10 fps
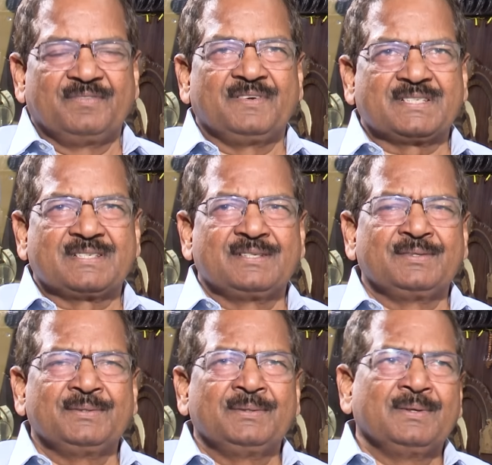ఫస్ట్
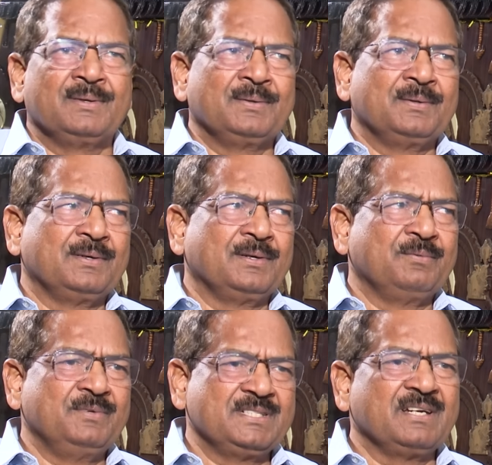
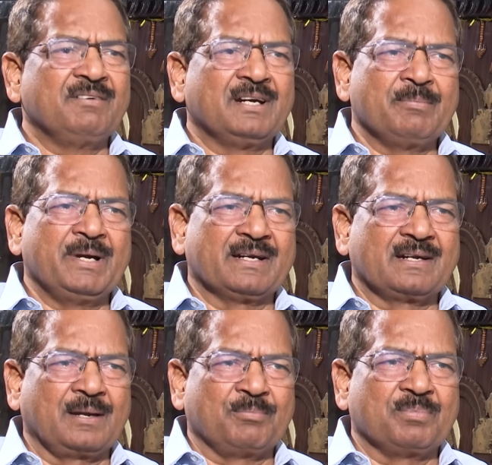విజయవాడ బ్యాక్
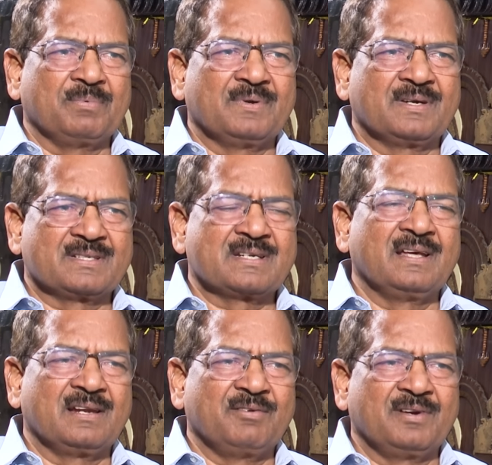డ్రాప్
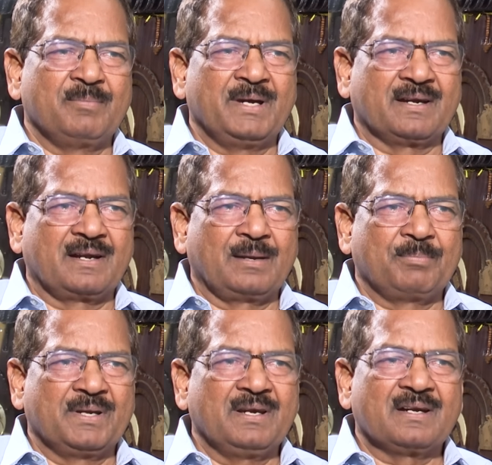కృష్ణారావు బ్యాక్
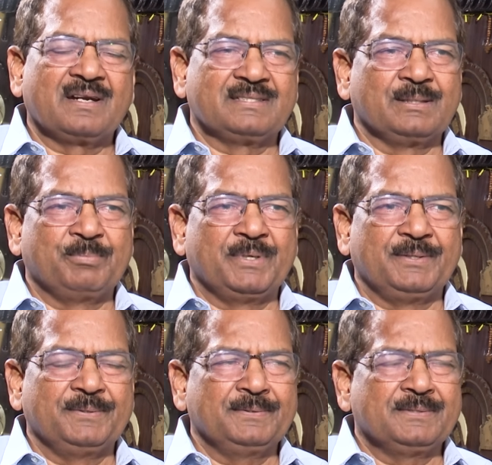డ్రాప్ అని అట్లా
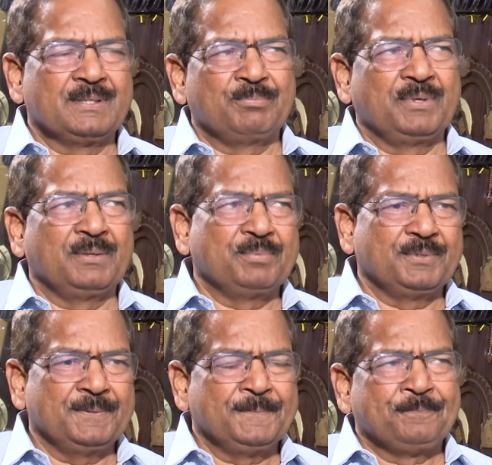చెప్పాడు
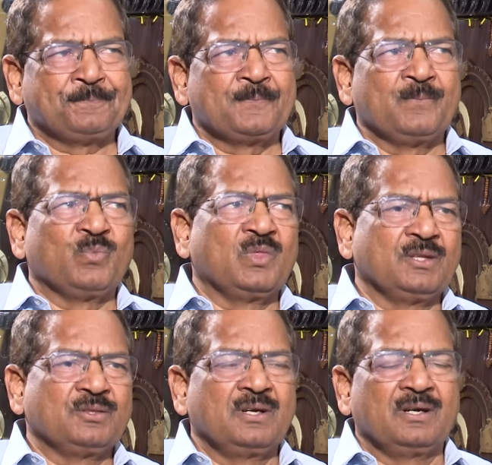చెప్పినప్పుడు
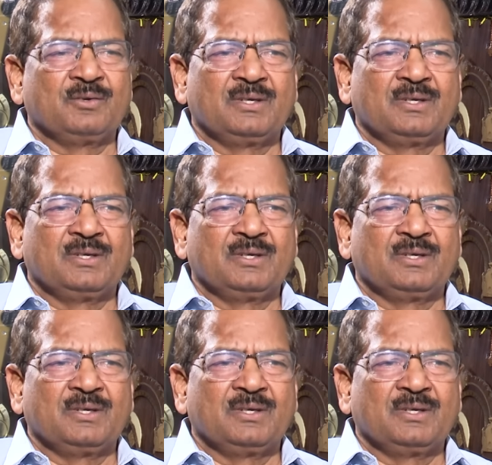దత్ గారు